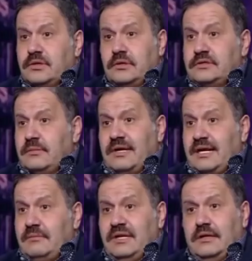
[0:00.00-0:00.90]
رمضان
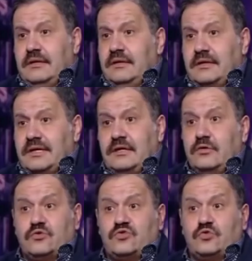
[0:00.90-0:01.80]
طبعا عامل كان
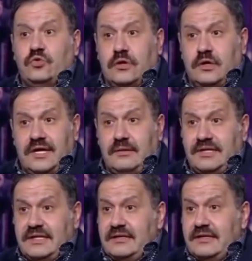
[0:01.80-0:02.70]
الاسطوره
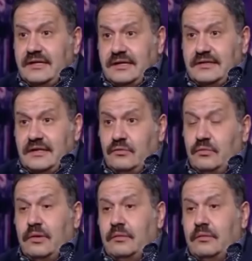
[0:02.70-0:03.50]
جامد جدا جدا